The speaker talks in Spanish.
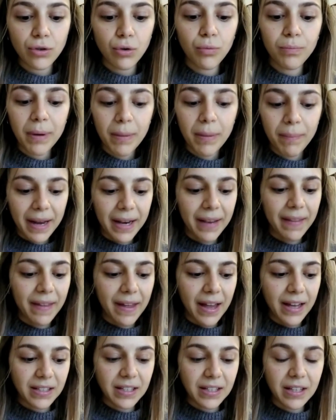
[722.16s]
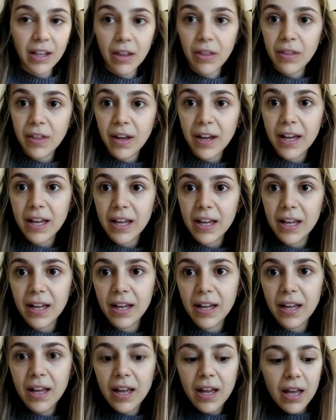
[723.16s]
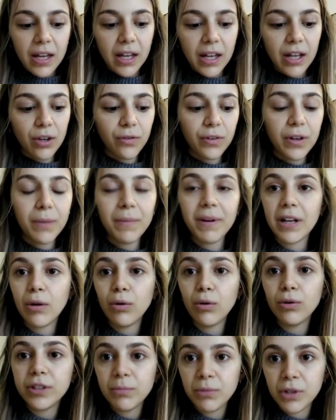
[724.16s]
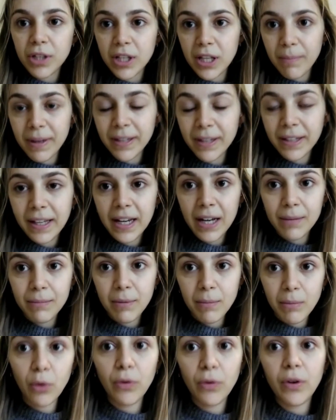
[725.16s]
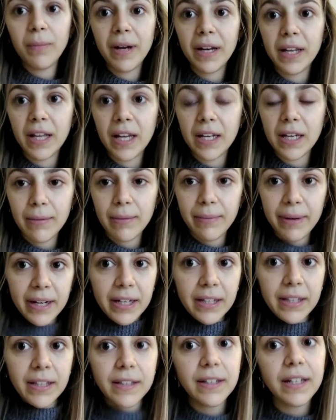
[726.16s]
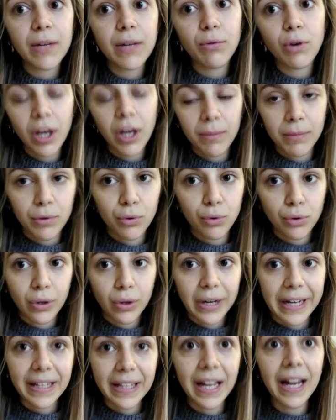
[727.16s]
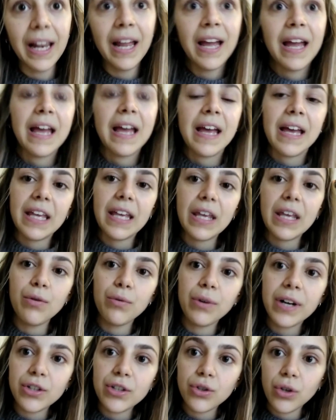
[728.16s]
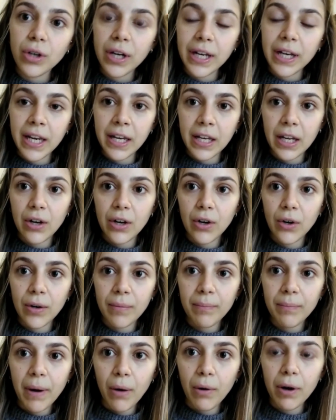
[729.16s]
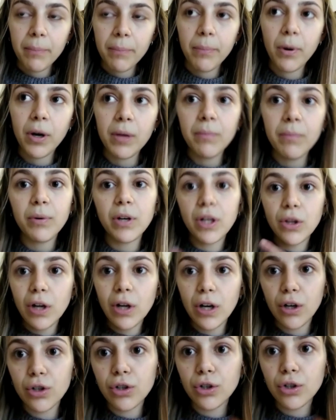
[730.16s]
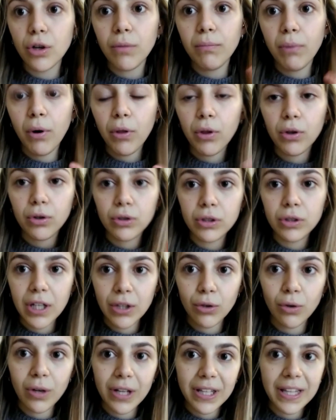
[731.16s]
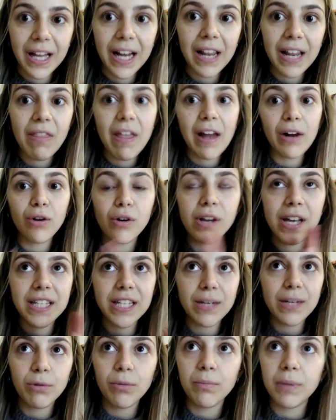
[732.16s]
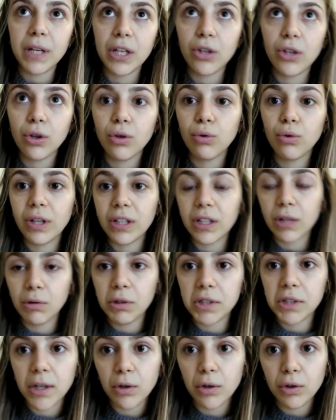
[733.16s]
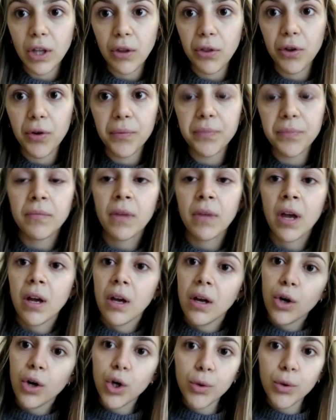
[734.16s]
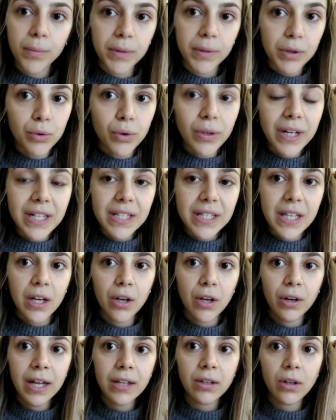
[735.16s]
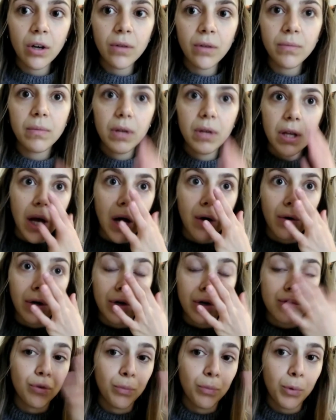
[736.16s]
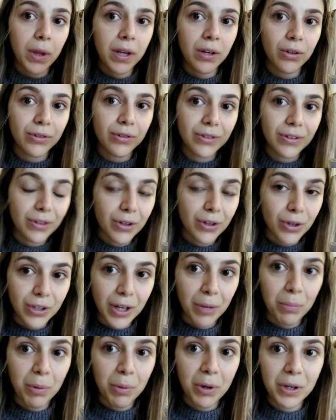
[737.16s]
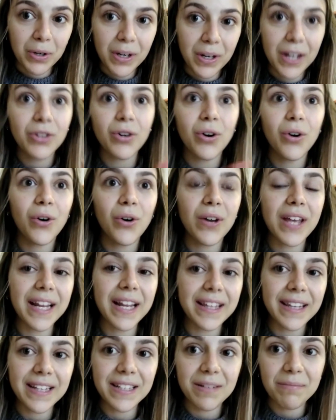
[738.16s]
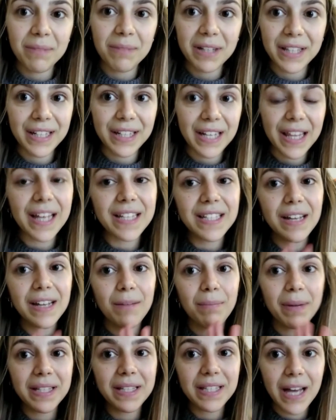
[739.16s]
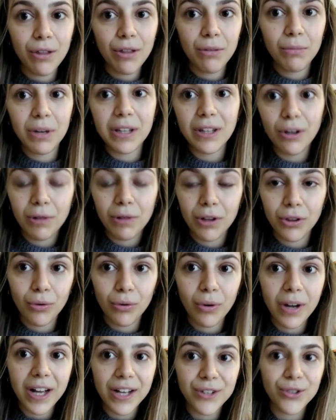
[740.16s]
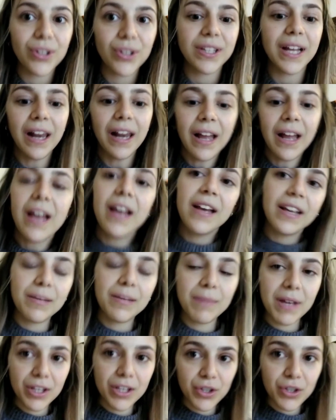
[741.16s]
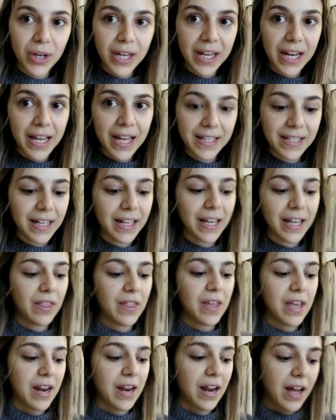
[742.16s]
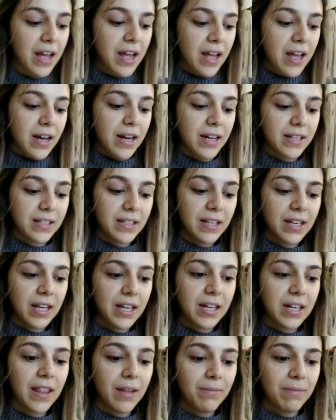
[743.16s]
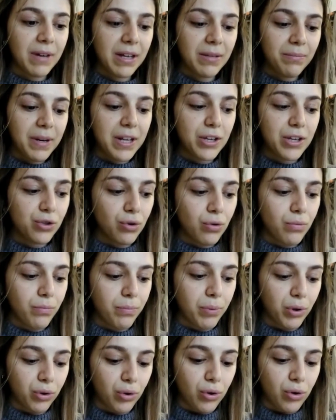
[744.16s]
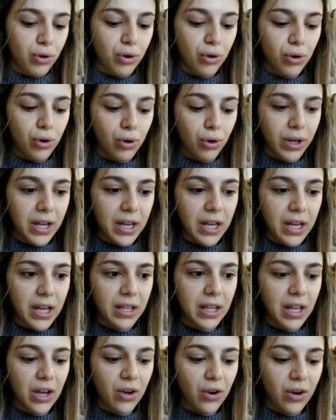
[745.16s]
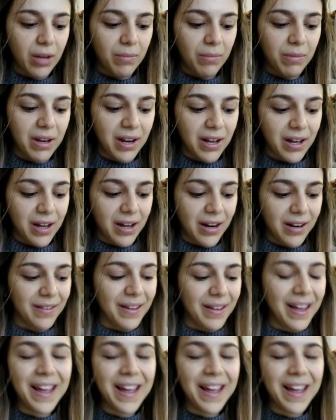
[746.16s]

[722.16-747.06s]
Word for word: es un papel de asistencia que, que nos firman el último día de práctica. A mí me lo firmaría en el viernes, tendré que buscar a mi tutora y tal. Y un caso clínico en PowerPoint, poniéndole nosotros voz, contándole y tal, de algo que hayamos visto durante nuestra rotación. Como mi tutora es de neonato, aunque yo no pude rotar por neonato, hoy al estar allí en maternidad se ha pasado, hemos estado viendo un caso y tal, y me ha dicho que era ese que hiciera. Así que nada más impreso un protocolo que tengo que mirar,